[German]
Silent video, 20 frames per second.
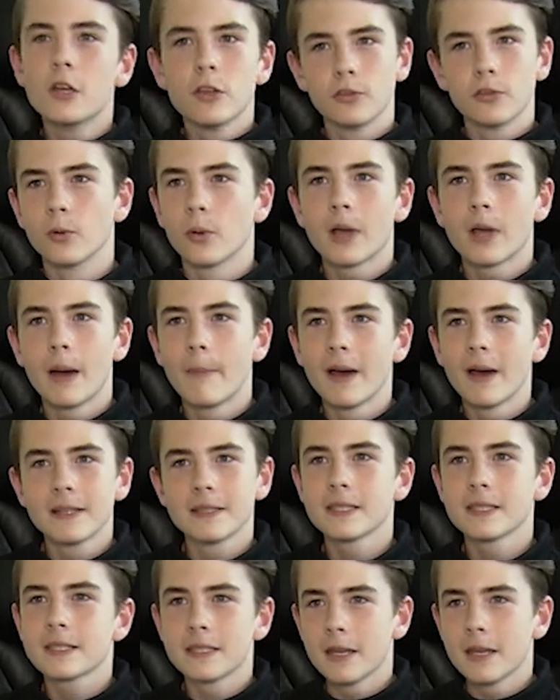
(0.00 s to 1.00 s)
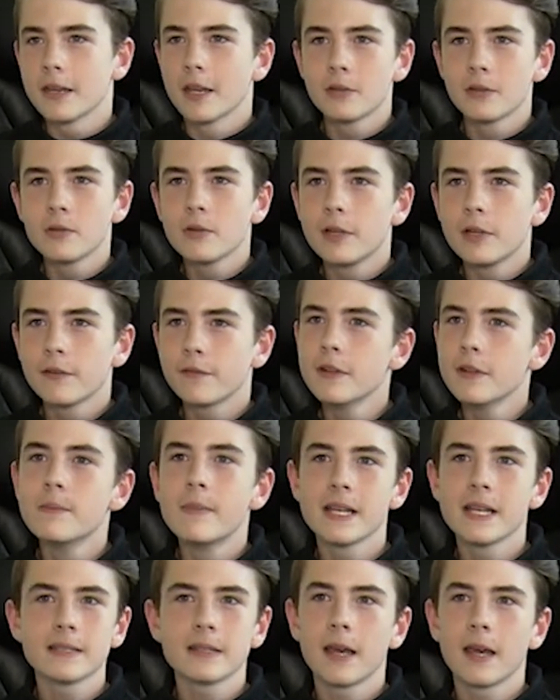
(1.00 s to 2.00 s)
so kann man sich dann natürlich viel
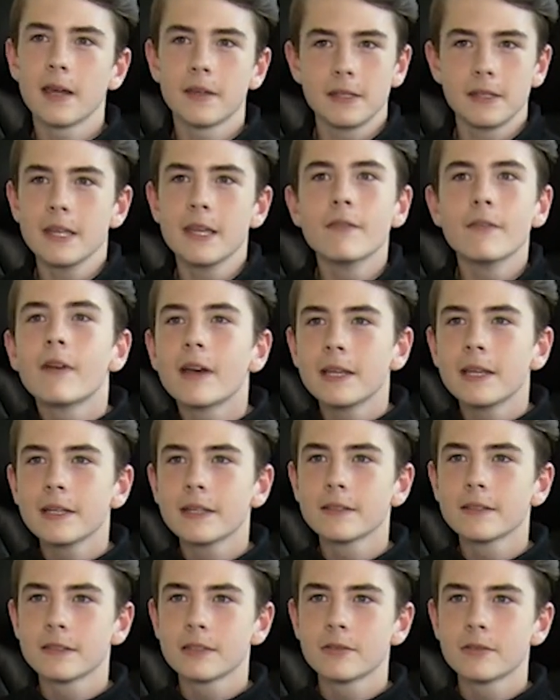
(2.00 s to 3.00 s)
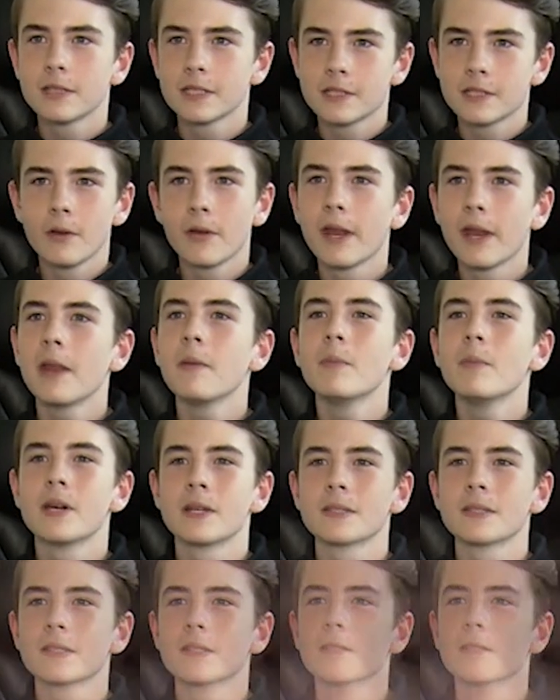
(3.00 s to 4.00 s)
besser an die jeweilige Situation
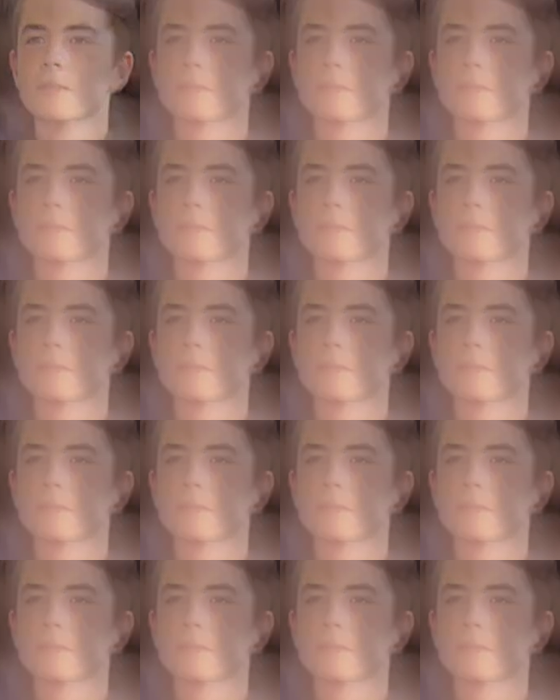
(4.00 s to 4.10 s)
anpassen.